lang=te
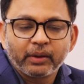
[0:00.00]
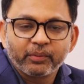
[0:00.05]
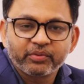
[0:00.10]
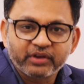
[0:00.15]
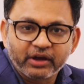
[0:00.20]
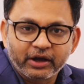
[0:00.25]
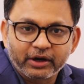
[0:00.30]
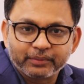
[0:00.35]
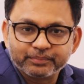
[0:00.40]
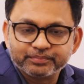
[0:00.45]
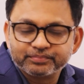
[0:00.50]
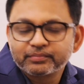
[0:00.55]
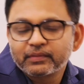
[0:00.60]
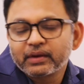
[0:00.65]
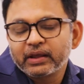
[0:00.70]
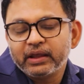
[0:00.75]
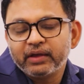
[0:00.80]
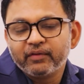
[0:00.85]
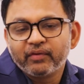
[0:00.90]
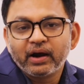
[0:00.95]
నమస్కారం
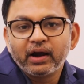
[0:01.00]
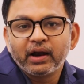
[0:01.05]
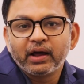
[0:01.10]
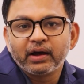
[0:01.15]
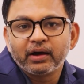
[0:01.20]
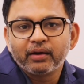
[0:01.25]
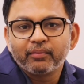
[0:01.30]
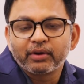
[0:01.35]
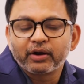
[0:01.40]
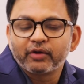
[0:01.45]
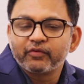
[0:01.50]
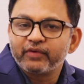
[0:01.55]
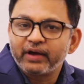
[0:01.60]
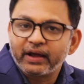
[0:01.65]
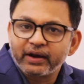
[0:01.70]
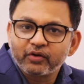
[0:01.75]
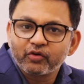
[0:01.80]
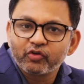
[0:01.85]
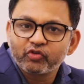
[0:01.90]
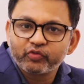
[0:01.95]
ఇవాళ మనం
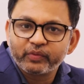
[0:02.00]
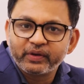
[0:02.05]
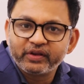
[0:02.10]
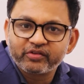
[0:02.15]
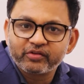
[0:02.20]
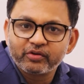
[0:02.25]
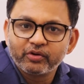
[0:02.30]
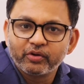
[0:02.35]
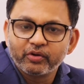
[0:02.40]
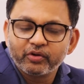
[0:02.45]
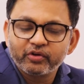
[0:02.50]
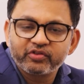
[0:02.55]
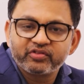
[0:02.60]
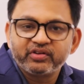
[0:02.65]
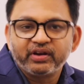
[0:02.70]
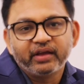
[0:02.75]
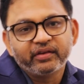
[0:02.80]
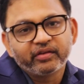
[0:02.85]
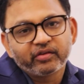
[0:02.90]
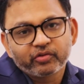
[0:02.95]
వ్యారికోస్ వెయిన్స్లో
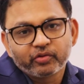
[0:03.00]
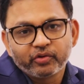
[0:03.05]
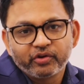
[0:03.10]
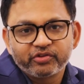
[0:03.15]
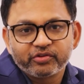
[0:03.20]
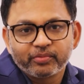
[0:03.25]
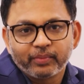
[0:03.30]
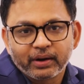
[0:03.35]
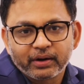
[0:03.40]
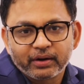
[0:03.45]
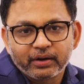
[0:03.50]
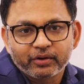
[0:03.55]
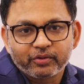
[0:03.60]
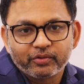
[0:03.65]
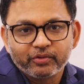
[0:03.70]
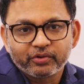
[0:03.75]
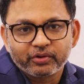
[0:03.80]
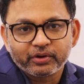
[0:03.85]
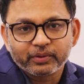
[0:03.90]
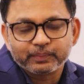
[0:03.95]
స్టేజెస్ గురించి
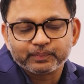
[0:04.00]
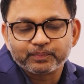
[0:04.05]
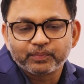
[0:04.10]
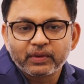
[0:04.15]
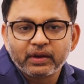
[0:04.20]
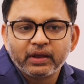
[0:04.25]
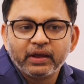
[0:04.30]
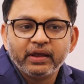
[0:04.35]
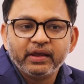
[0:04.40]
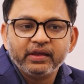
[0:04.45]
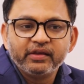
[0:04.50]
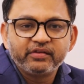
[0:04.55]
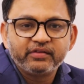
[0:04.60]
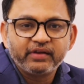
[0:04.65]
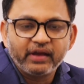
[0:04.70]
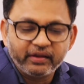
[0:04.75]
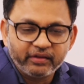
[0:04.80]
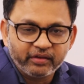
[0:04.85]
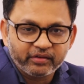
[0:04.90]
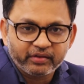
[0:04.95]
మాట్లాడుకుంటున్నాం
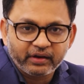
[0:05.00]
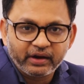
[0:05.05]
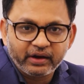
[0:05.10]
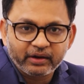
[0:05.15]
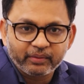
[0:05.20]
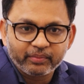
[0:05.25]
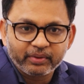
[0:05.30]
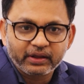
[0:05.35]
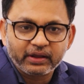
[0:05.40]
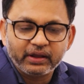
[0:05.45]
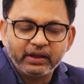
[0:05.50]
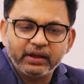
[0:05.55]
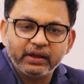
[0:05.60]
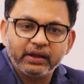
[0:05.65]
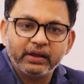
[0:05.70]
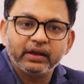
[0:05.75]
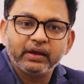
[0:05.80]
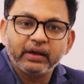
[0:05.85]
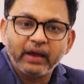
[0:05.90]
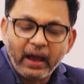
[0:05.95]
స్టేజెస్ అనేటప్పటికీ
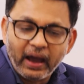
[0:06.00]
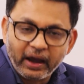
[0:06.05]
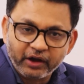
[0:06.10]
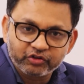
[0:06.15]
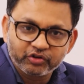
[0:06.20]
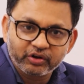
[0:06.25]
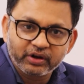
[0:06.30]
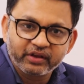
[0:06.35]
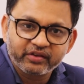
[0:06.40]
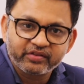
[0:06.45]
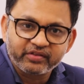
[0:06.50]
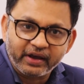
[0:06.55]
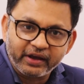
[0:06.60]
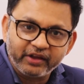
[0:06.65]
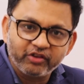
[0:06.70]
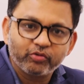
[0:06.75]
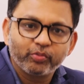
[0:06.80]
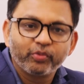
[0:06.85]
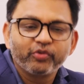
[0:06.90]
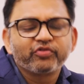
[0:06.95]
యాక్చువల్గా
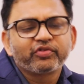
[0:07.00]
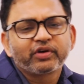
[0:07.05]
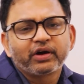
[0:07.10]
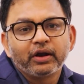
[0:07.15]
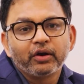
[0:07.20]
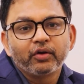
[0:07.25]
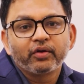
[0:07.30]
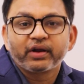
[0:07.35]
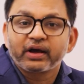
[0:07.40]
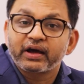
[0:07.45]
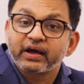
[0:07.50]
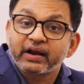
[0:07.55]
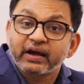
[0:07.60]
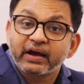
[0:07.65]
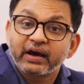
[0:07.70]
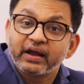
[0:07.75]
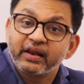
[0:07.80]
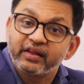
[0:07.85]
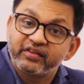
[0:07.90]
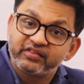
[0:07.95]
సైన్స్ పుస్తకాల్లో
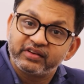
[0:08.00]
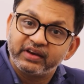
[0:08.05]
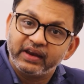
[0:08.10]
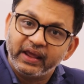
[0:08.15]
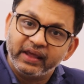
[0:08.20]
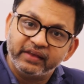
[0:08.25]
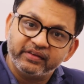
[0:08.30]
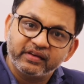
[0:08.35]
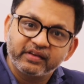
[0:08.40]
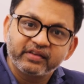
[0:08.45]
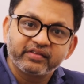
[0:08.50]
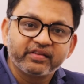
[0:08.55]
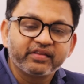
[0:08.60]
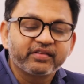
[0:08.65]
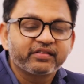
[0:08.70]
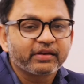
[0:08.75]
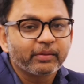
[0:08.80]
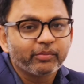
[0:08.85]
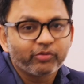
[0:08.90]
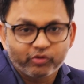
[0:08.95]
రకరకాల స్టేజింగ్
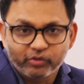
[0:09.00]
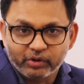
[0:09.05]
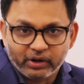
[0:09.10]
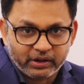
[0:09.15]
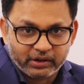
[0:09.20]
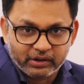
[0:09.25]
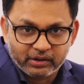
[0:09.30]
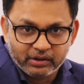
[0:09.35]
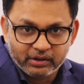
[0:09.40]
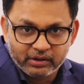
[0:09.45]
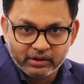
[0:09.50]
సిస్టమ్స్ ఉన్నాయి